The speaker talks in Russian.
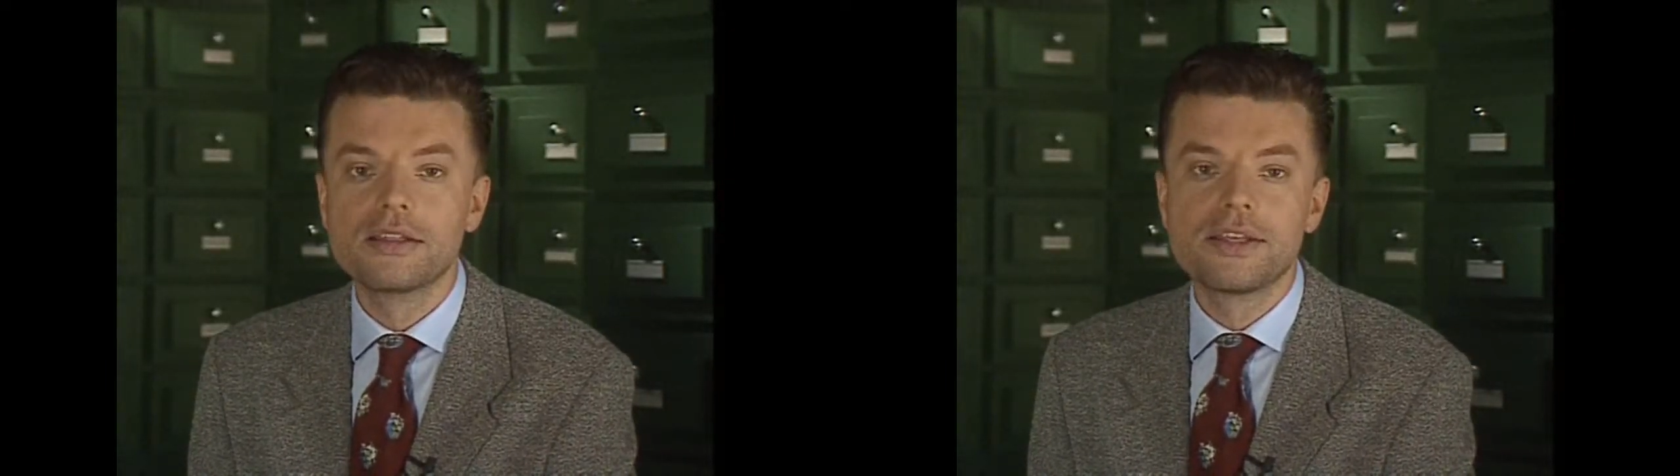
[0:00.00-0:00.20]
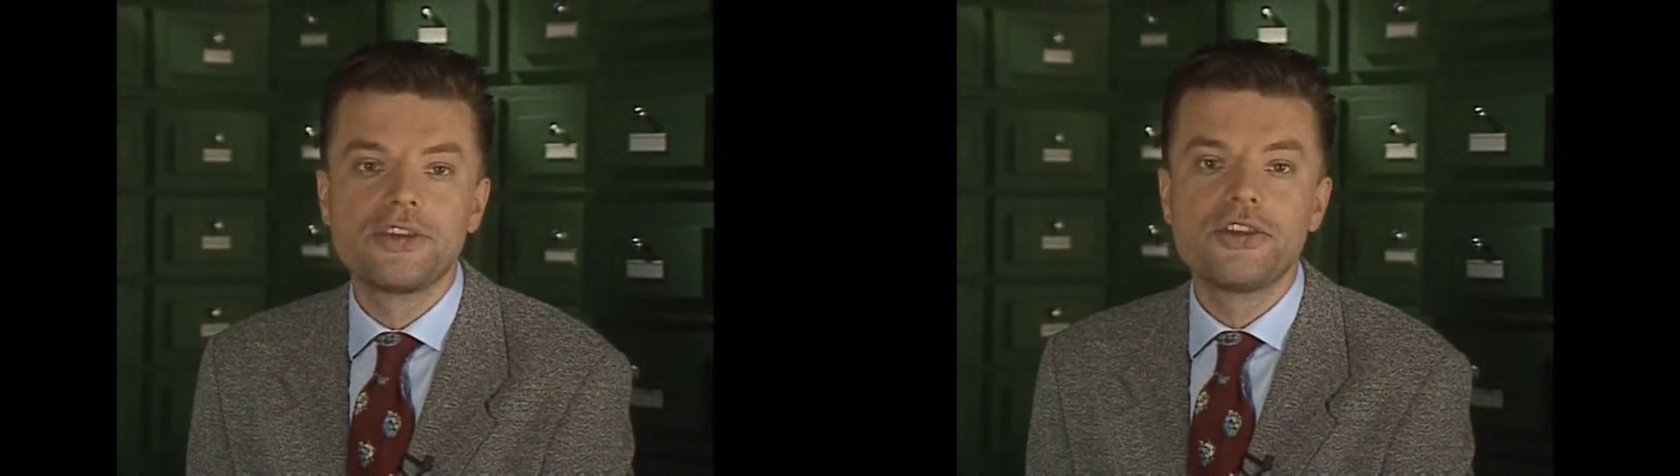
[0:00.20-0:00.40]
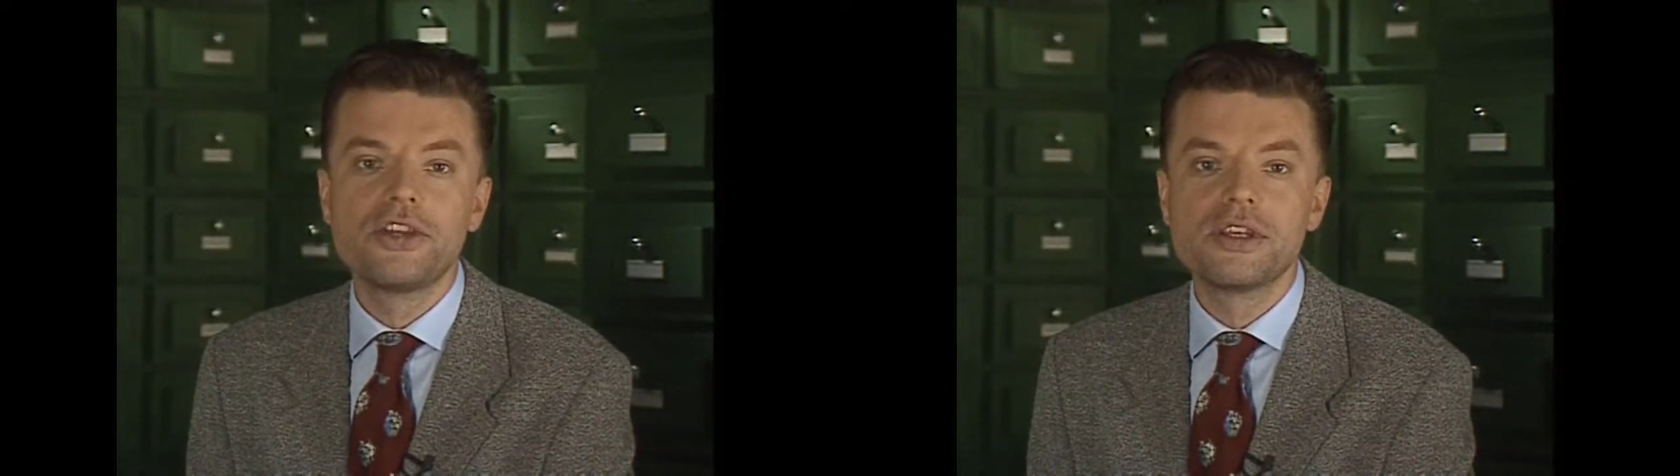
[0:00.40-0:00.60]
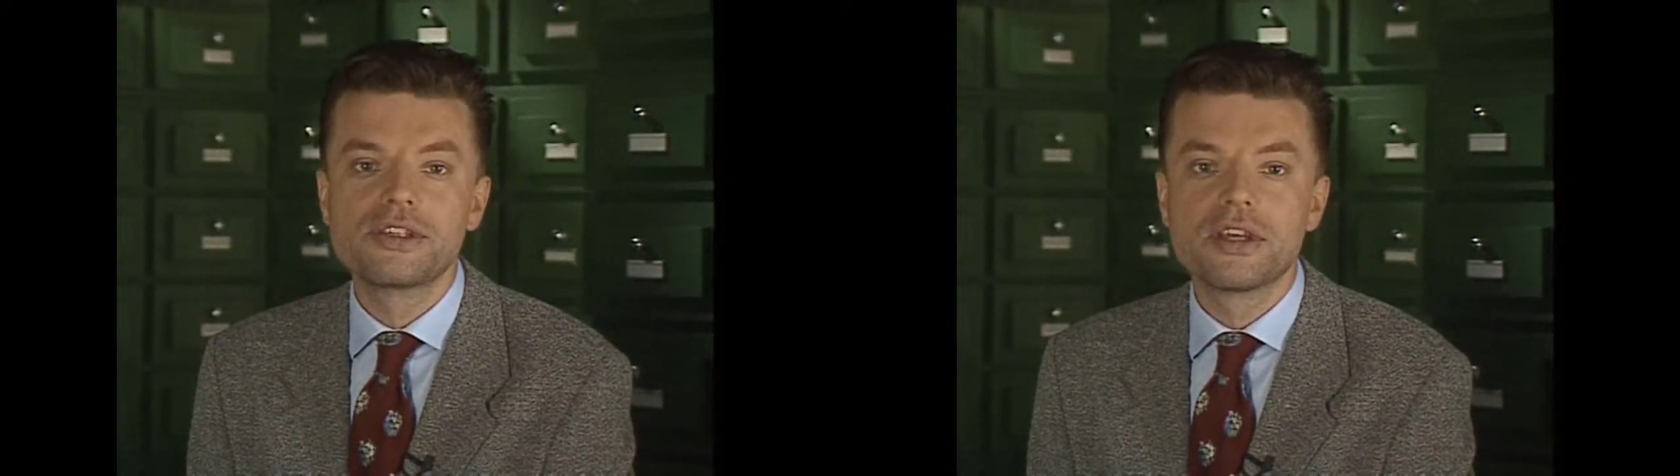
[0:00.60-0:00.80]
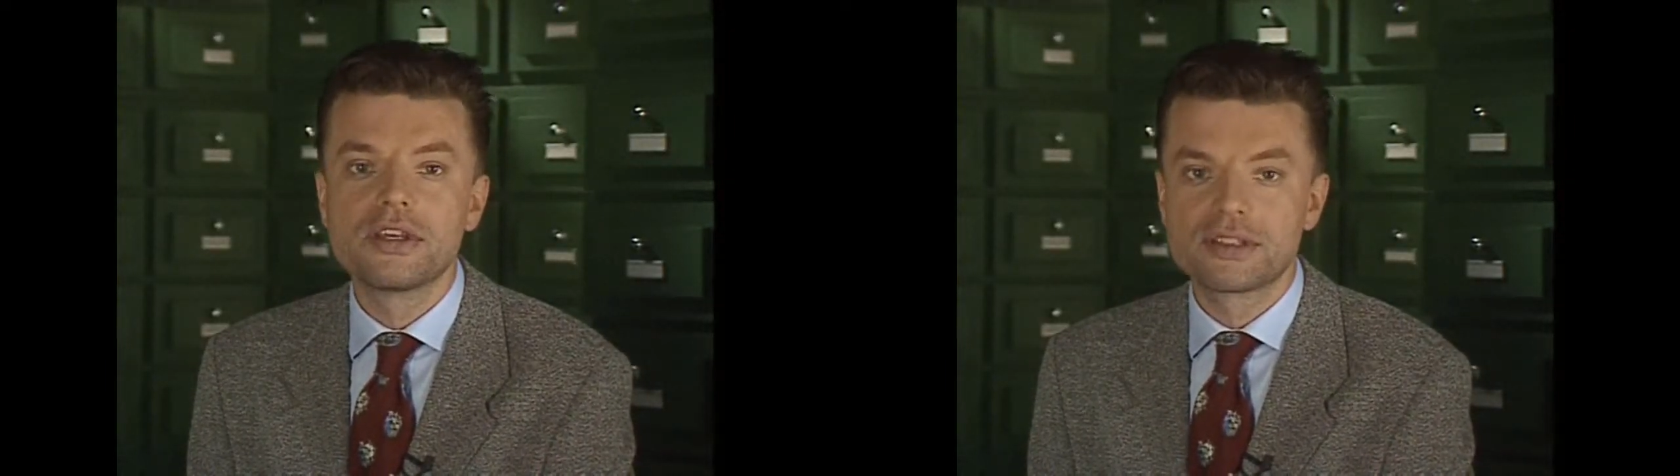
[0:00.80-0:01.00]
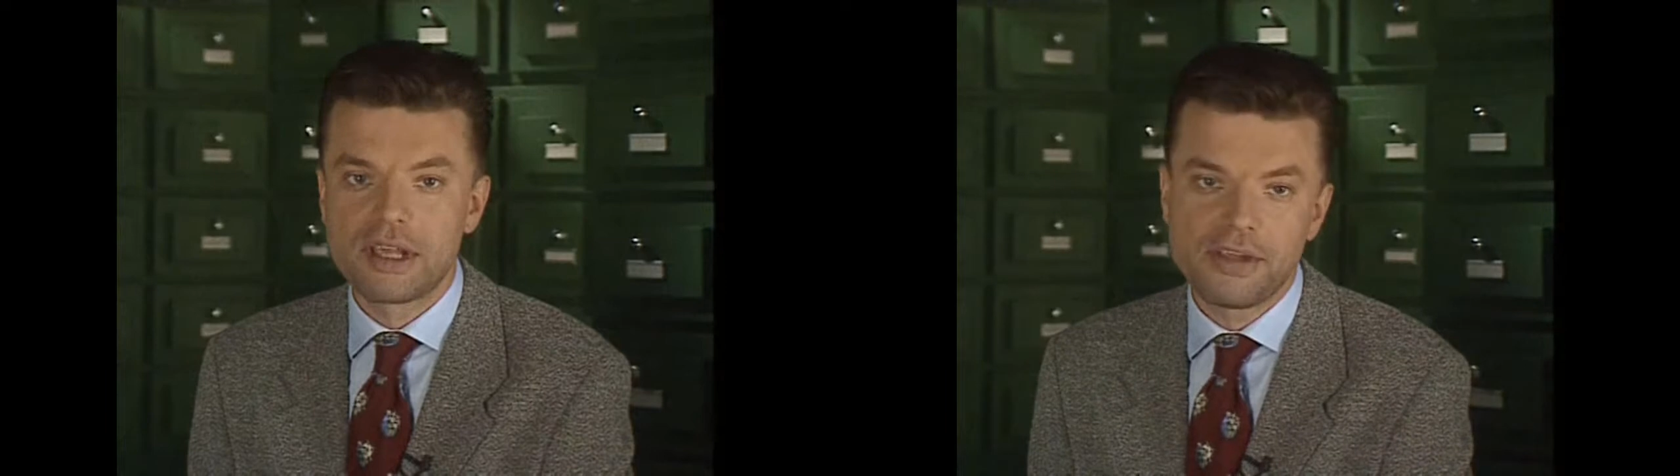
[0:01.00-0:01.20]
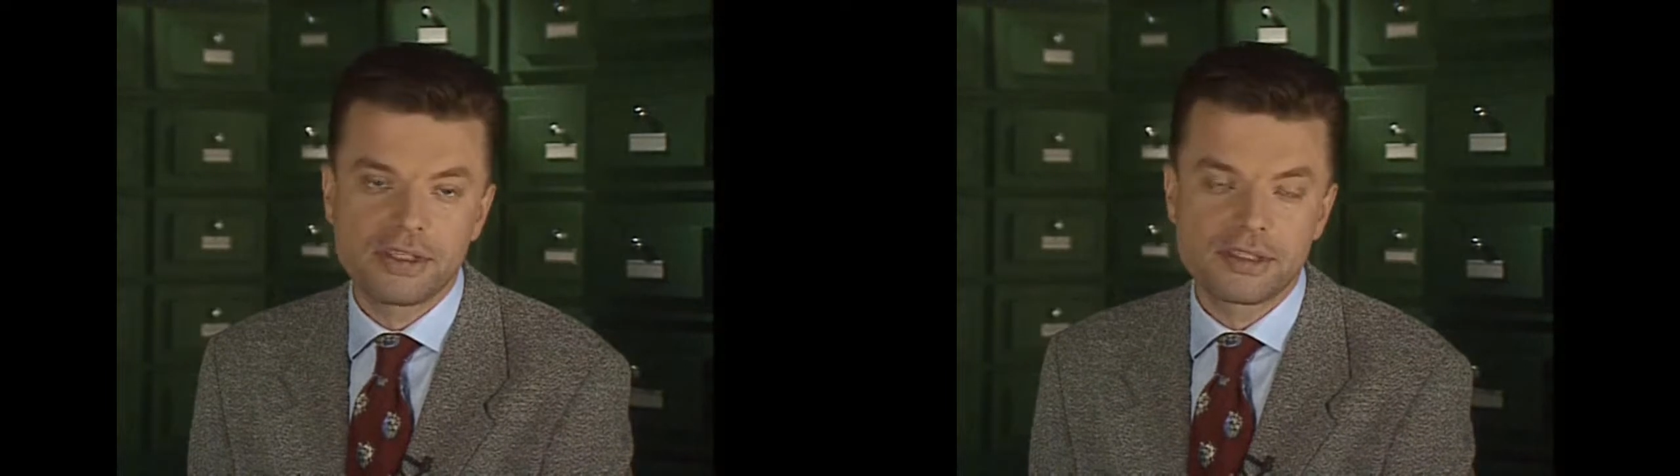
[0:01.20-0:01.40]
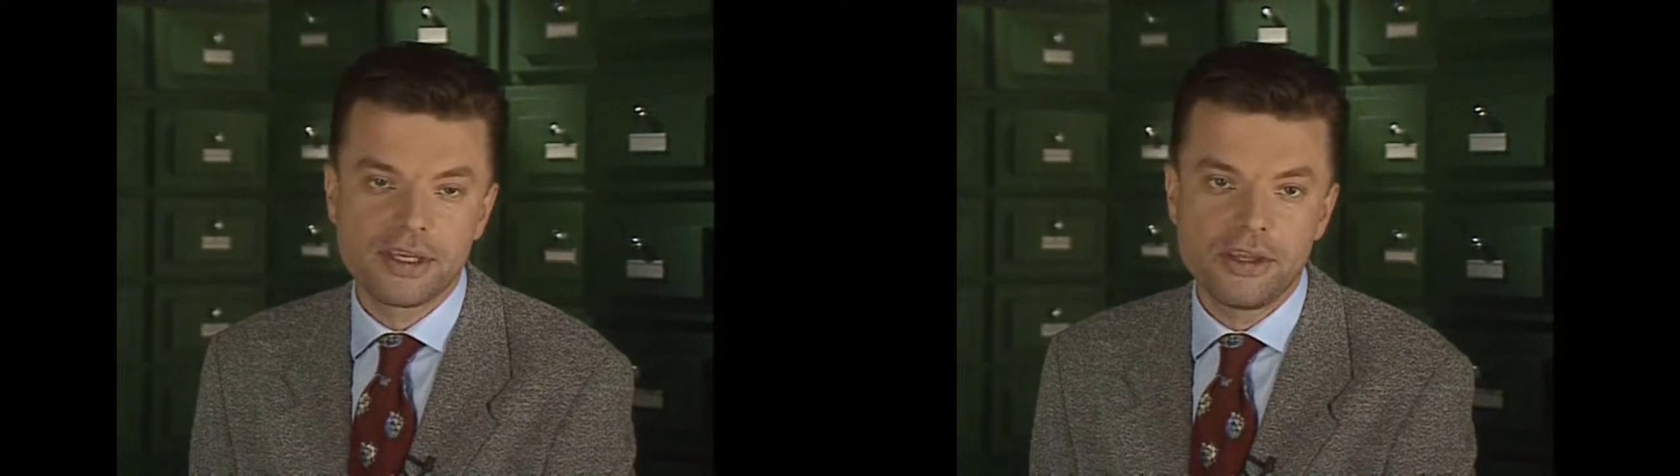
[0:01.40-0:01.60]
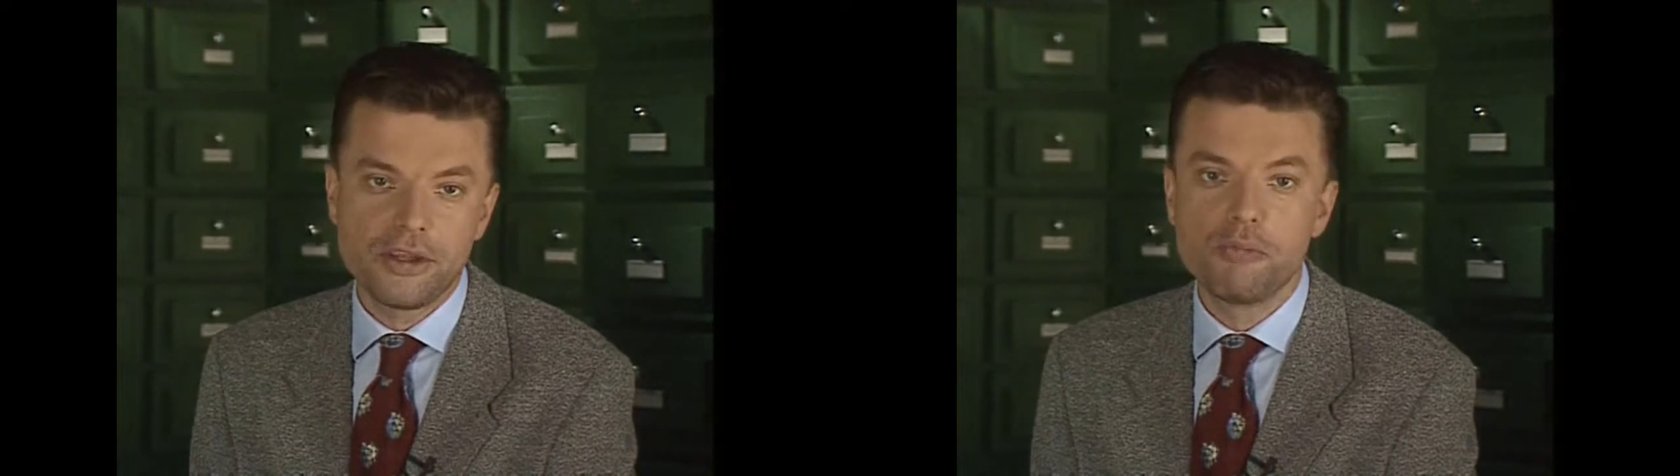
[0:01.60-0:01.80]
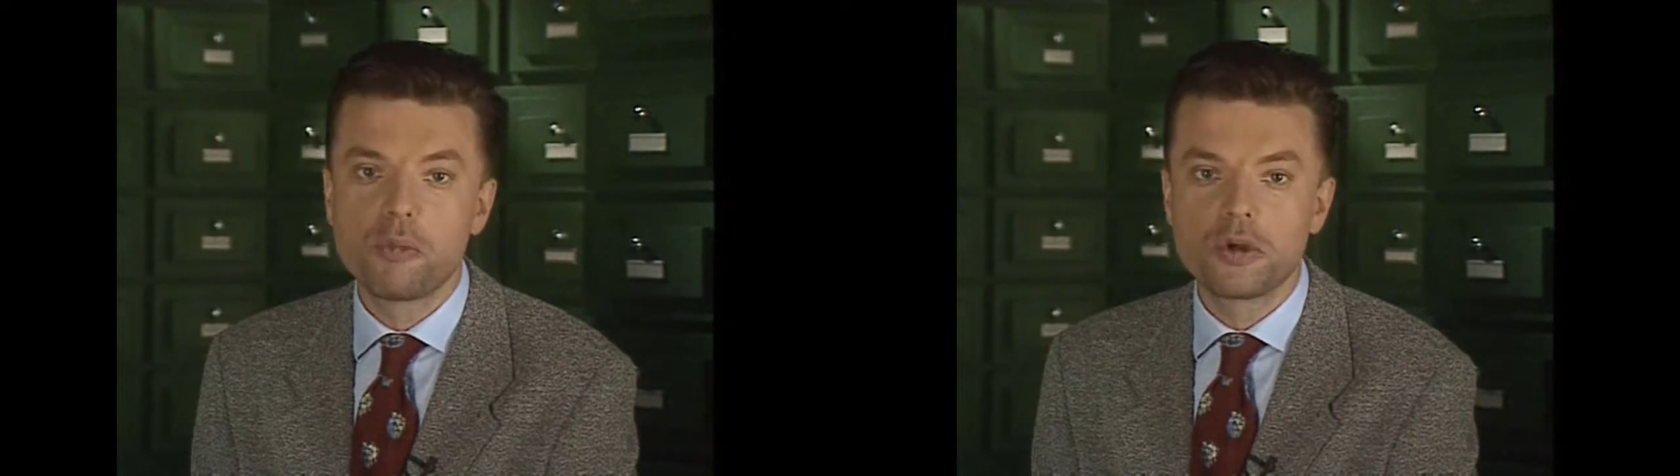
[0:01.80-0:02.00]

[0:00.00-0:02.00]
Соединились советский и